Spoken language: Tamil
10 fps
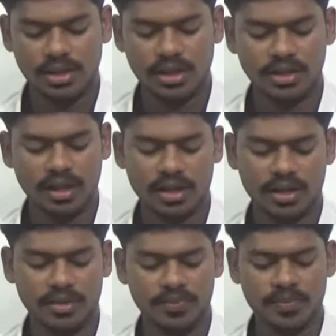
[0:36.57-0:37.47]

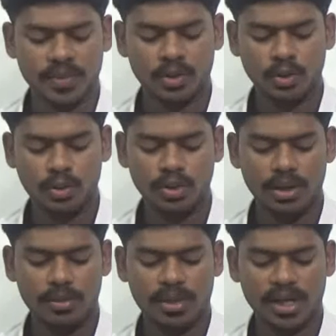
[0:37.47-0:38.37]
இருந்தார்கள் நூல்
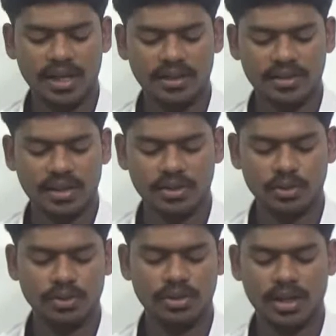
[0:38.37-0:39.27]
மகேஸ்வர
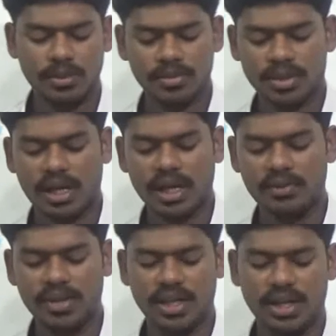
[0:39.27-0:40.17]
சூத்திரம்
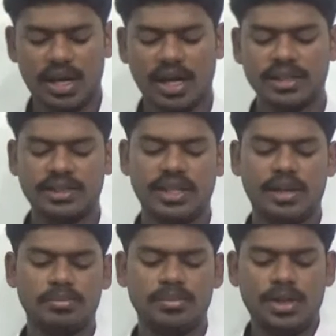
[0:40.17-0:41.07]
களவியல்
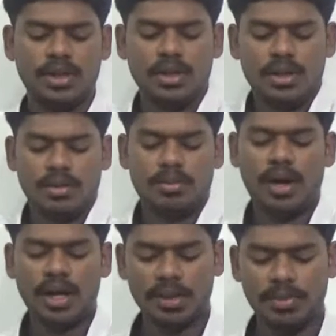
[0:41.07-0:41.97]
அகத்தியம்
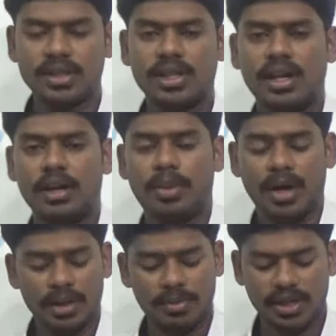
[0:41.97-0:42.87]
பாடப்பட்ட
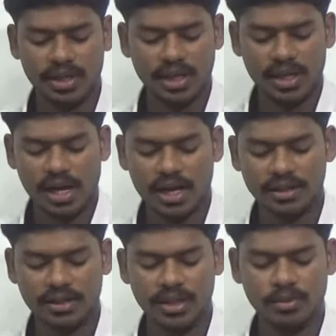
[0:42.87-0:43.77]
பாடப்பட்டன
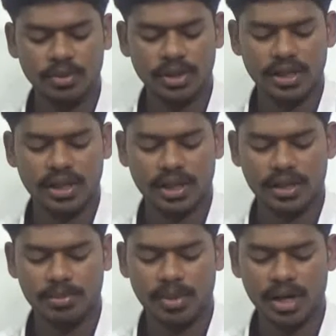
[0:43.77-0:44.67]
அகத்தியம் முதலியன
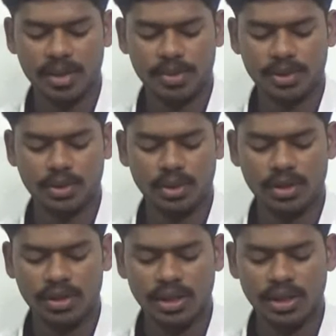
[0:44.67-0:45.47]
பாடப்பட்டோர்